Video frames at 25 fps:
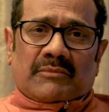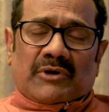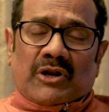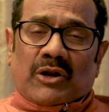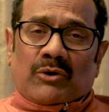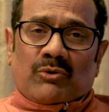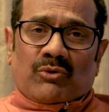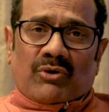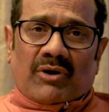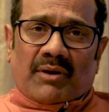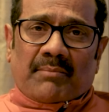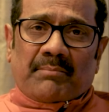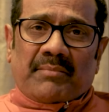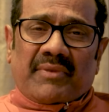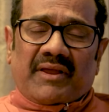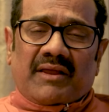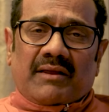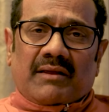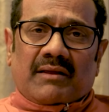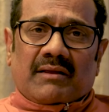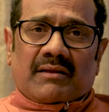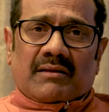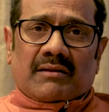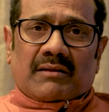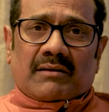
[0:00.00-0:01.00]
నన్ను నమ్మి
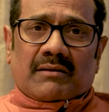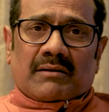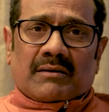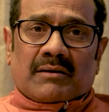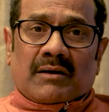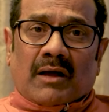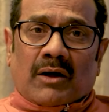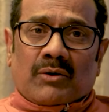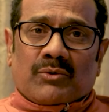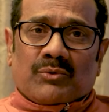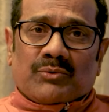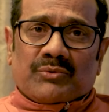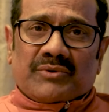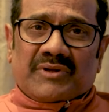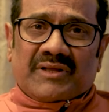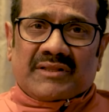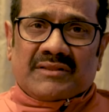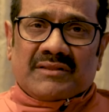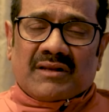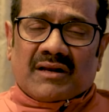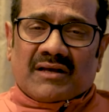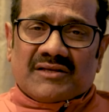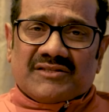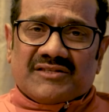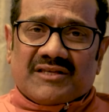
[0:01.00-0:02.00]
నాకు
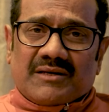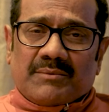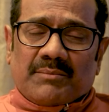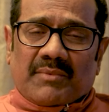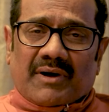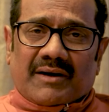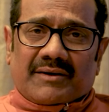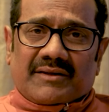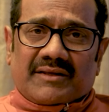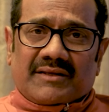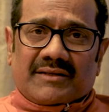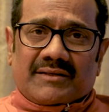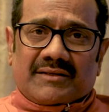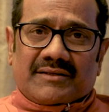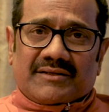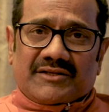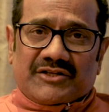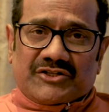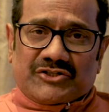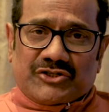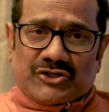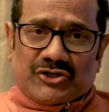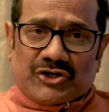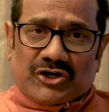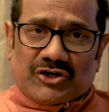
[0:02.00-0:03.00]
ఇంద్రా సినిమాని
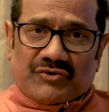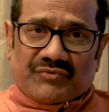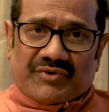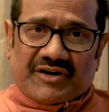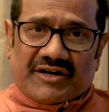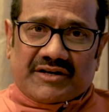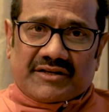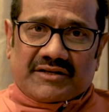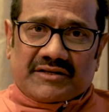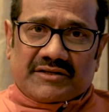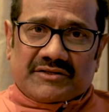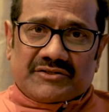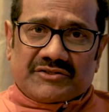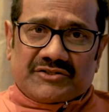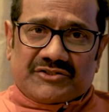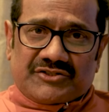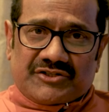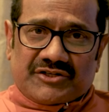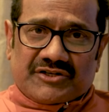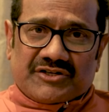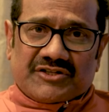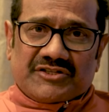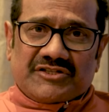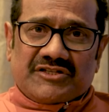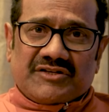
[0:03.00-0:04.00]
ఇచ్చినటువంటి
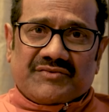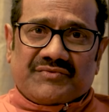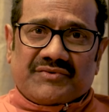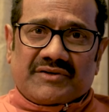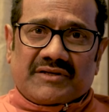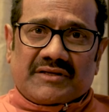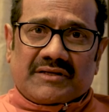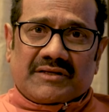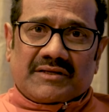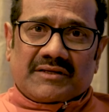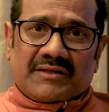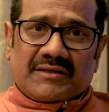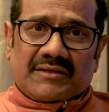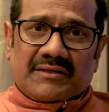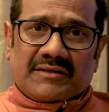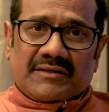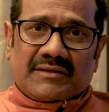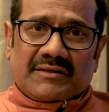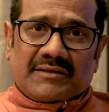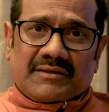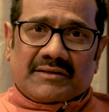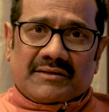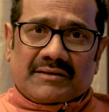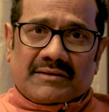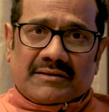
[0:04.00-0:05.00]
చిరంజీవి
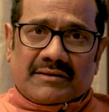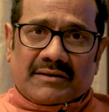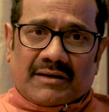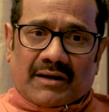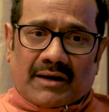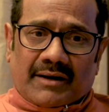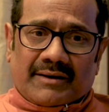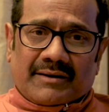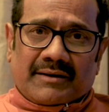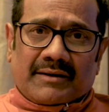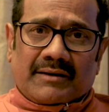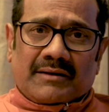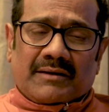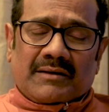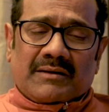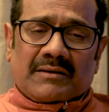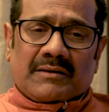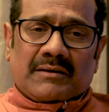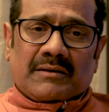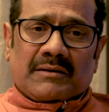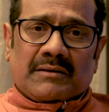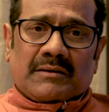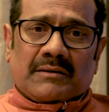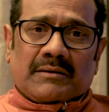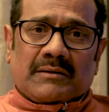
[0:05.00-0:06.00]
గారిని
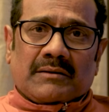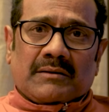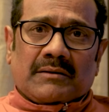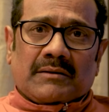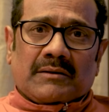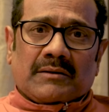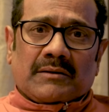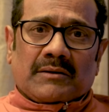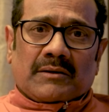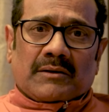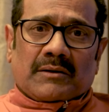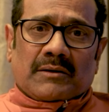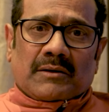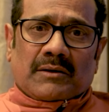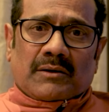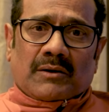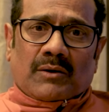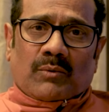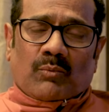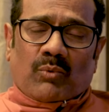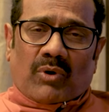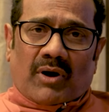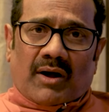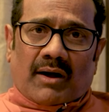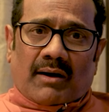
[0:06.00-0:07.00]

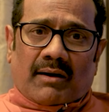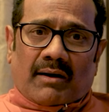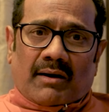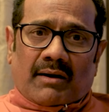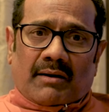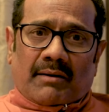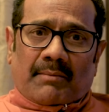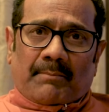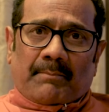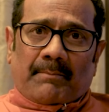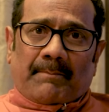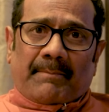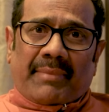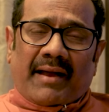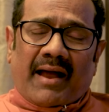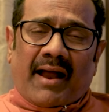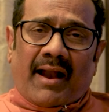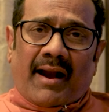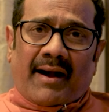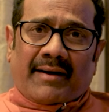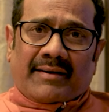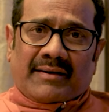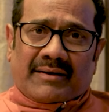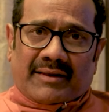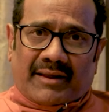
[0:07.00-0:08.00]
ఒక
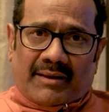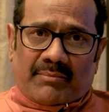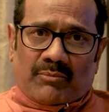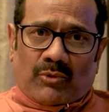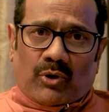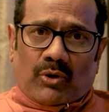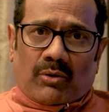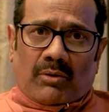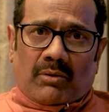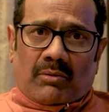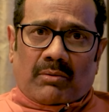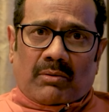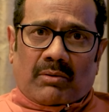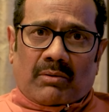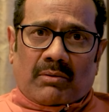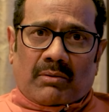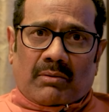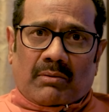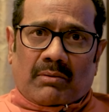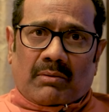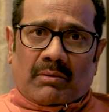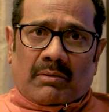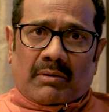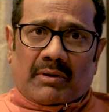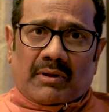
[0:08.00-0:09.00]
బ్యాడ్ టైంలో
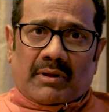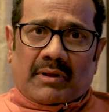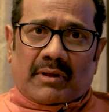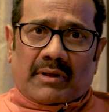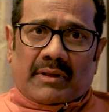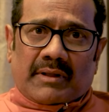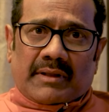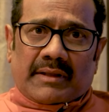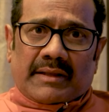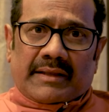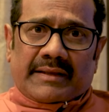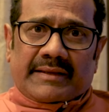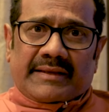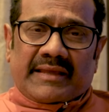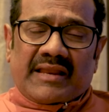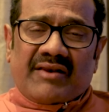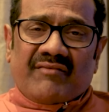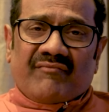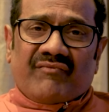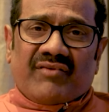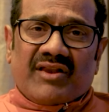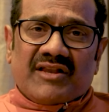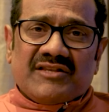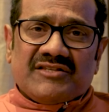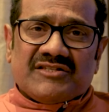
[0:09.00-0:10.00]

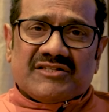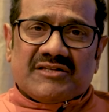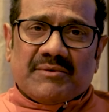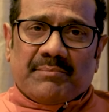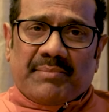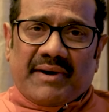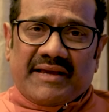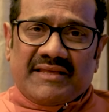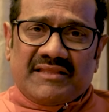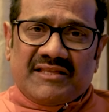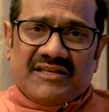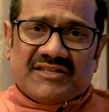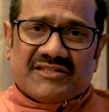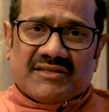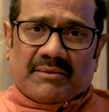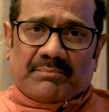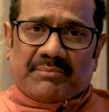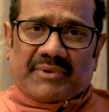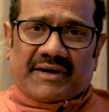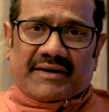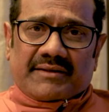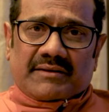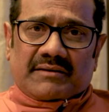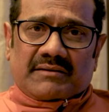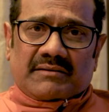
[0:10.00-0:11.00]
ఇన్ఫ్లుయెన్స్డ్ బై ది
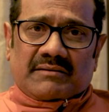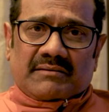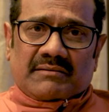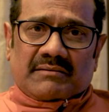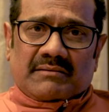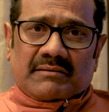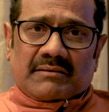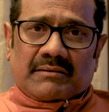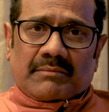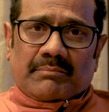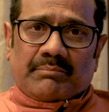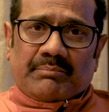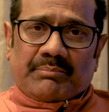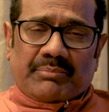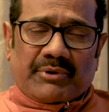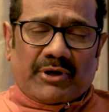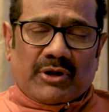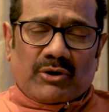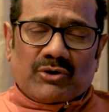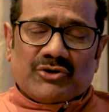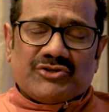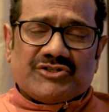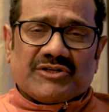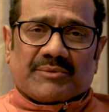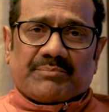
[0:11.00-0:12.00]
సంబడి
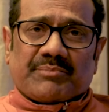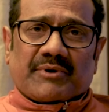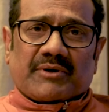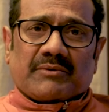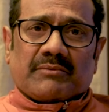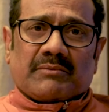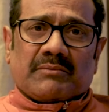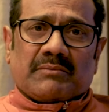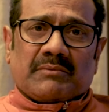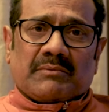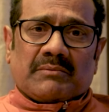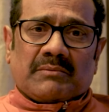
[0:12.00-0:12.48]
పేర్లు చెప్పను